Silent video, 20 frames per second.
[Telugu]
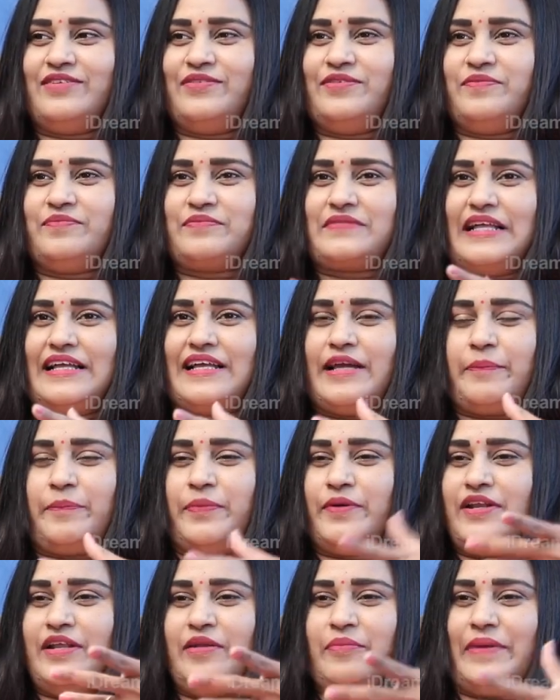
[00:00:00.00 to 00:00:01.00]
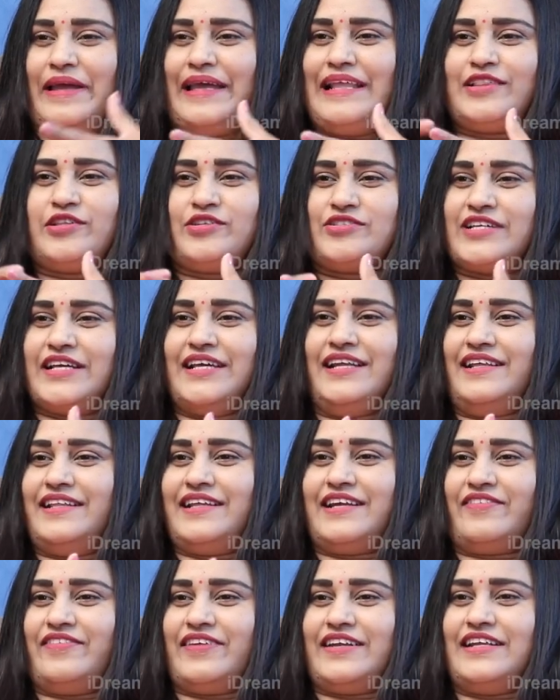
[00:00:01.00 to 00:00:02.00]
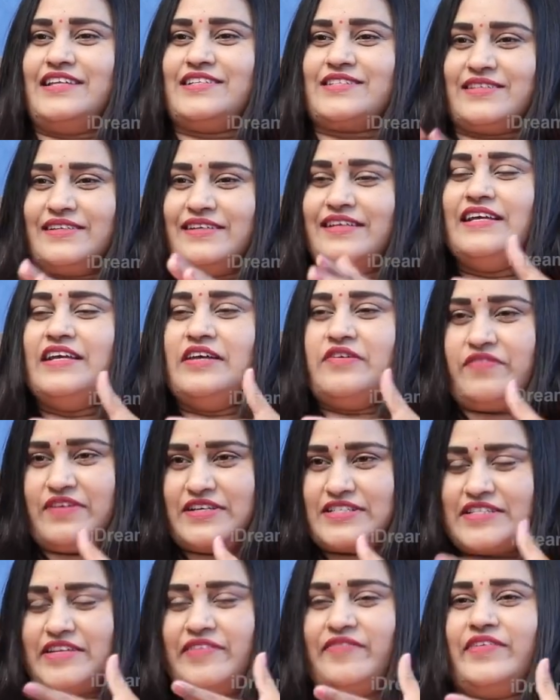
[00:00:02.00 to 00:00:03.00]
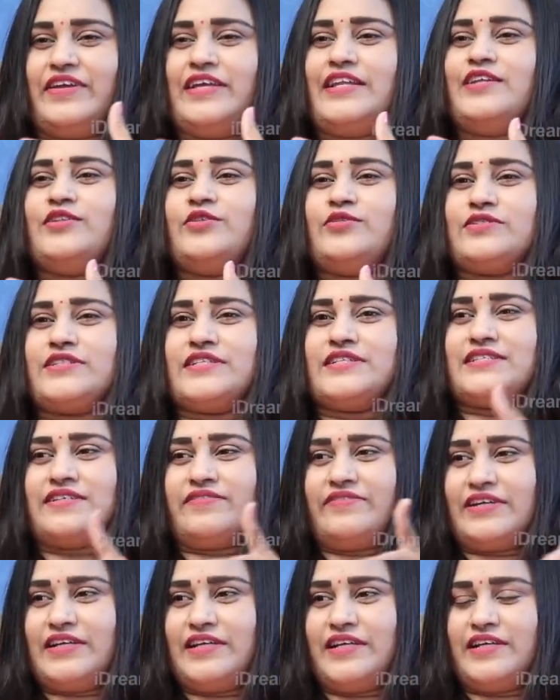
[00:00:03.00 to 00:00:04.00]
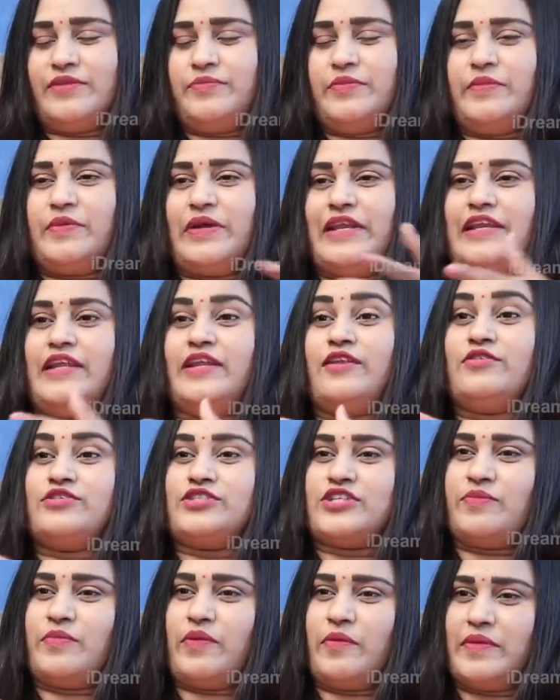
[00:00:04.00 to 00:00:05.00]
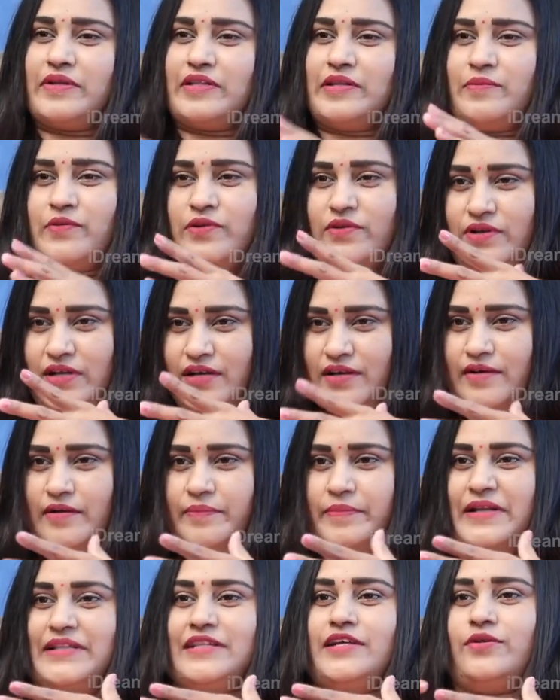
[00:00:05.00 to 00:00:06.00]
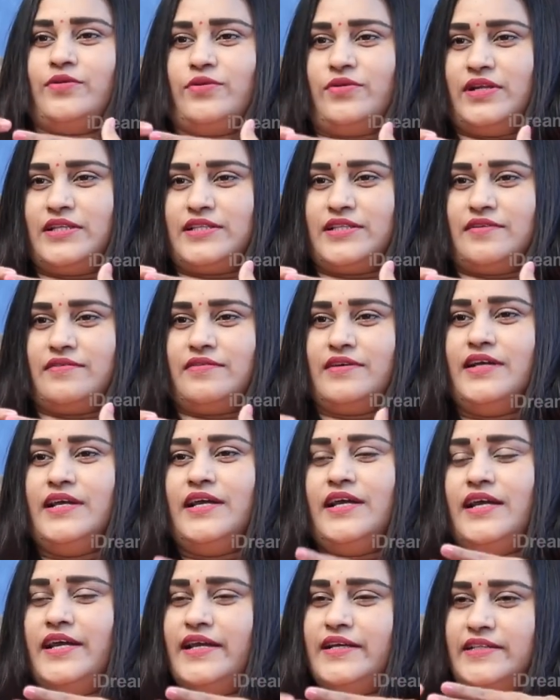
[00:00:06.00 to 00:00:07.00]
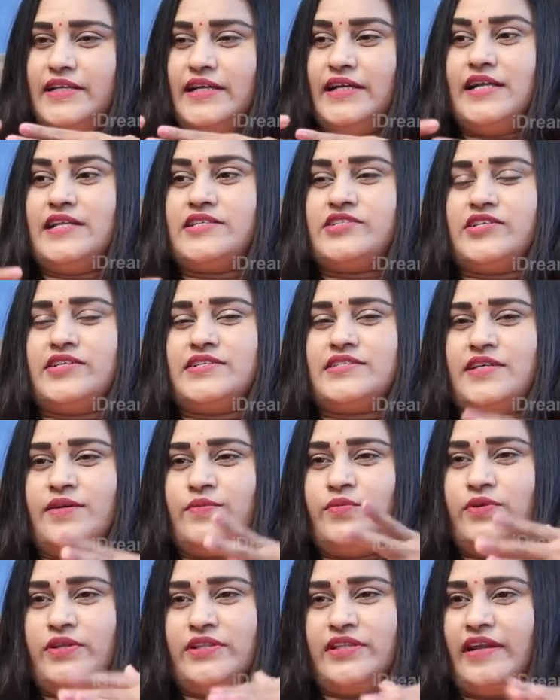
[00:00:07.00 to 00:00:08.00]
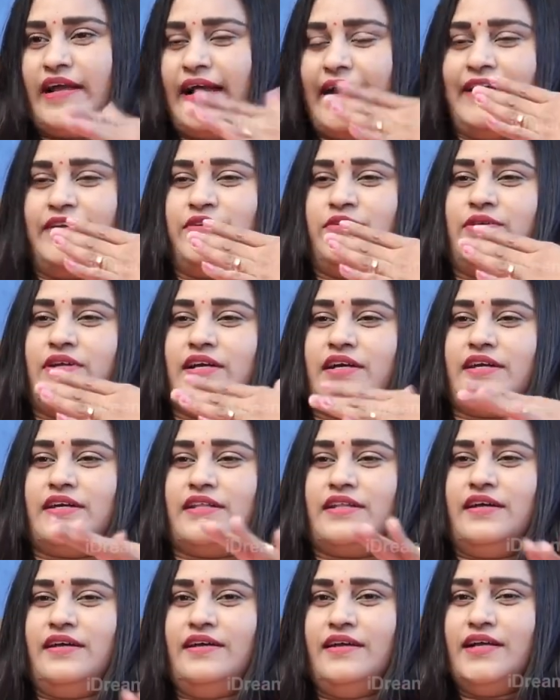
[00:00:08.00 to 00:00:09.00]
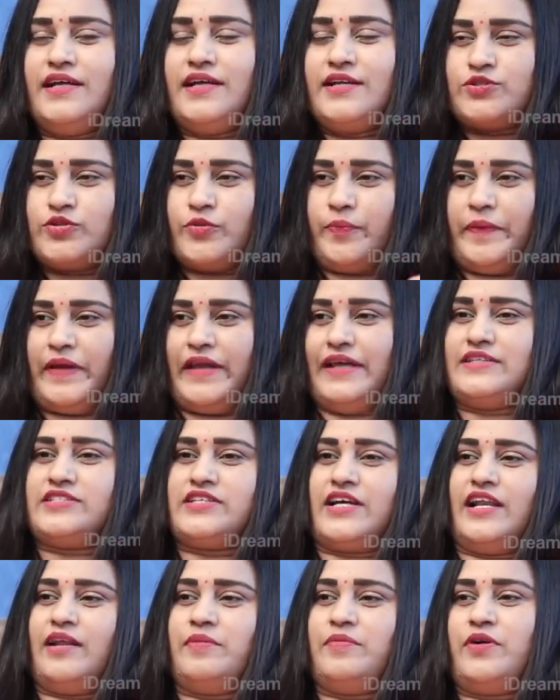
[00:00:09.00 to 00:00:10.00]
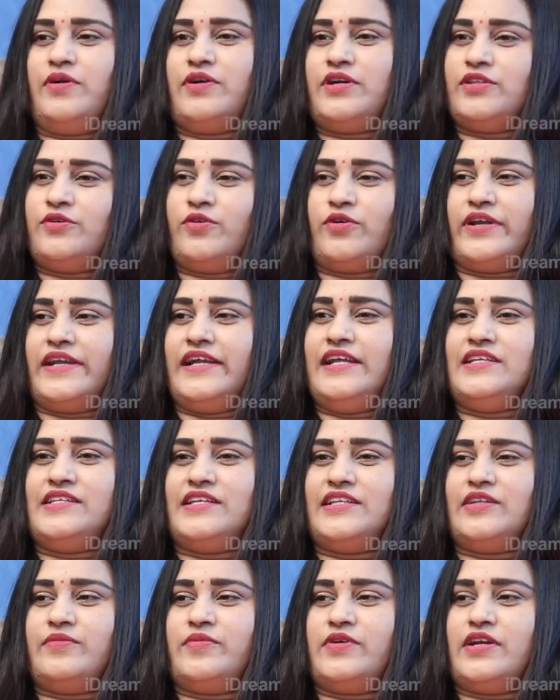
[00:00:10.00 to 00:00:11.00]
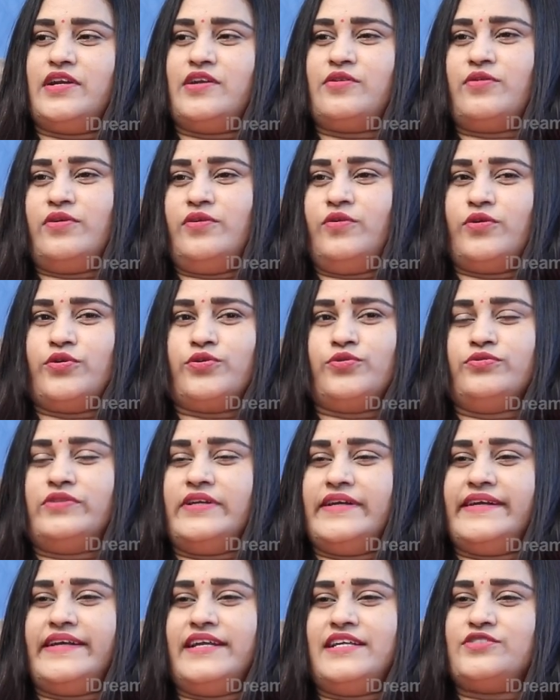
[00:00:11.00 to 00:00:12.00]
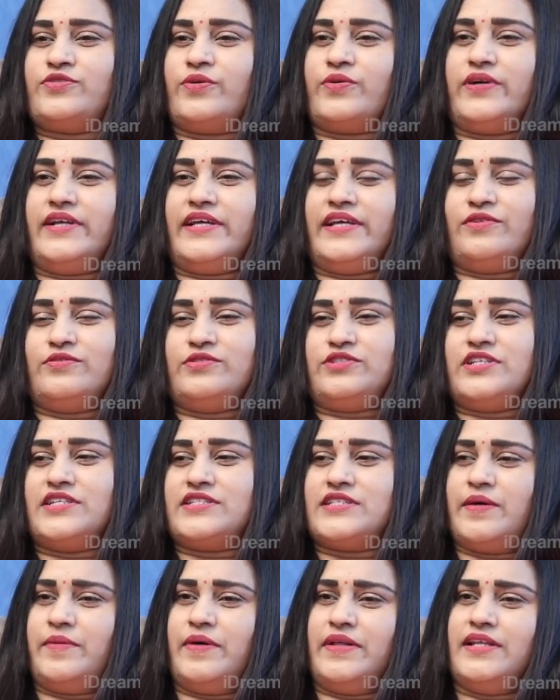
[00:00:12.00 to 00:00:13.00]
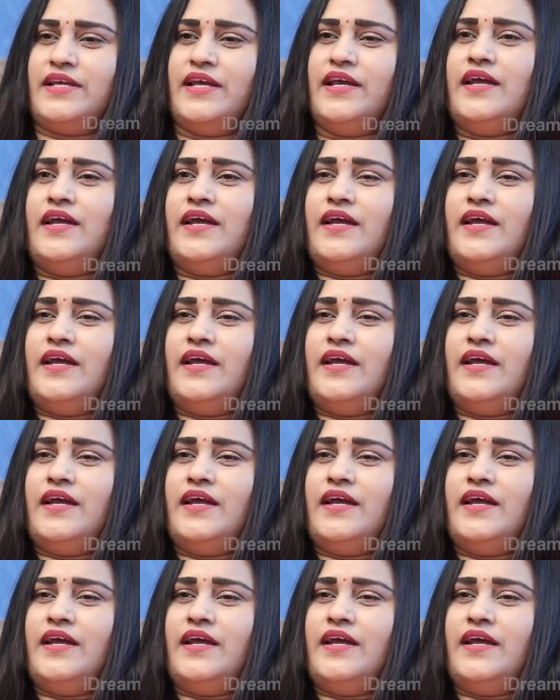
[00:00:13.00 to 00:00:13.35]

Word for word: నేను ఎప్పుడు నేను మేల్తో చేయలేదు ఎక్కువ రీల్స్ ఫస్ట్ టైం వీరంతో చేసా వీరన్ అంటే మేము ఎన్నెన్నో జన్మల బంధంలో నా బ్రదర్ రోల్ అతను ఇద్దరం కలిసి చేసాము ఇద్దరు హైట్ ఉంటాం కదా సో పేరు చాలా బాగుంటుంది ఒక రీల్ చేద్దాం అని అనుకుని ఒక టూ త్రీ రీల్స్ ఒకటే రోజు చేసాము అది